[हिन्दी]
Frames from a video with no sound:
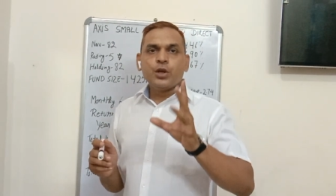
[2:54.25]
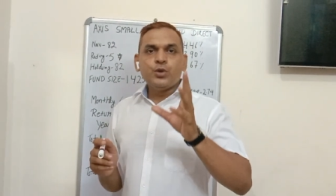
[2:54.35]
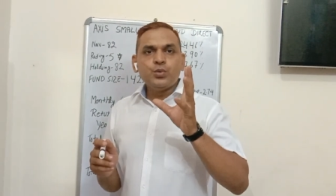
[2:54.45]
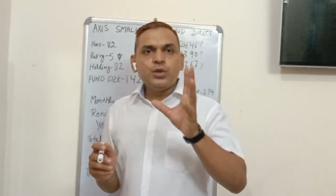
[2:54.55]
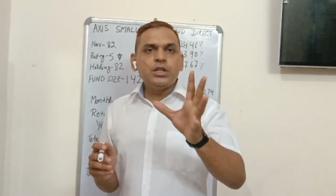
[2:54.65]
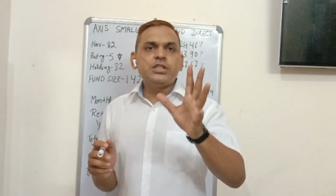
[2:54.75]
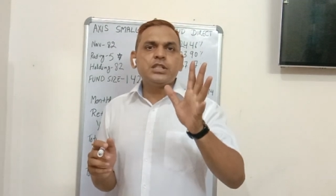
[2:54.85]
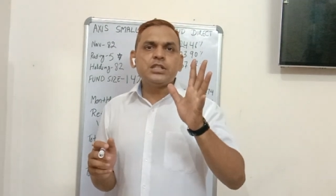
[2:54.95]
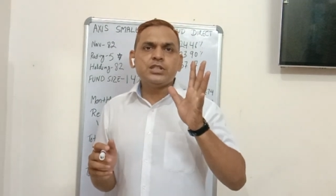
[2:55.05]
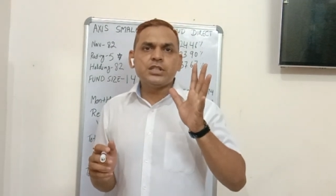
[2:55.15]
यूनिट
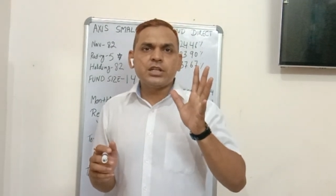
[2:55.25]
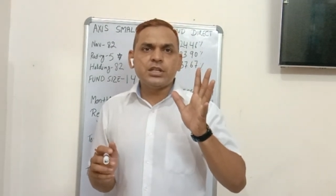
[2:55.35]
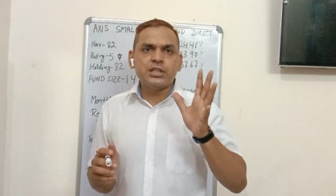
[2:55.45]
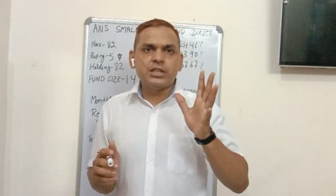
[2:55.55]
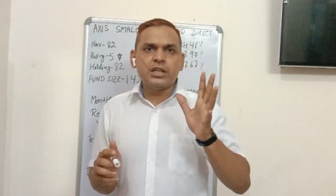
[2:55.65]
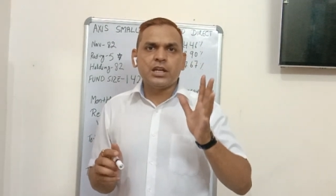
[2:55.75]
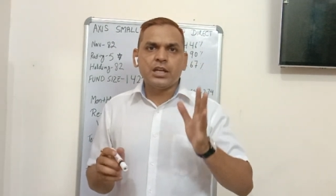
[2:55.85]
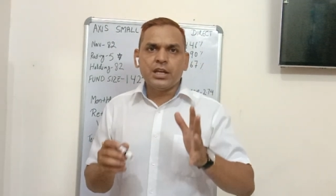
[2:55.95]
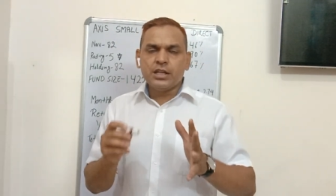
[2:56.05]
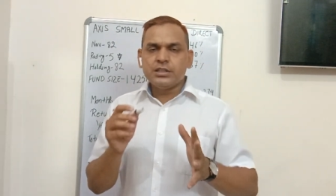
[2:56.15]
ज़्यादा से ज़्यादा खरीदनी है
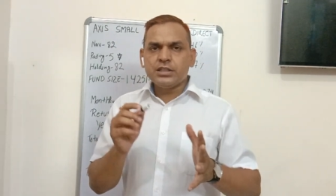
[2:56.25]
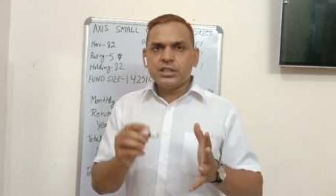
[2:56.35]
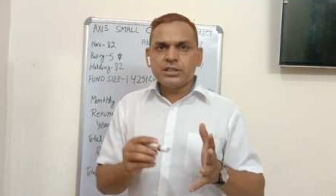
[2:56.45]
जैसे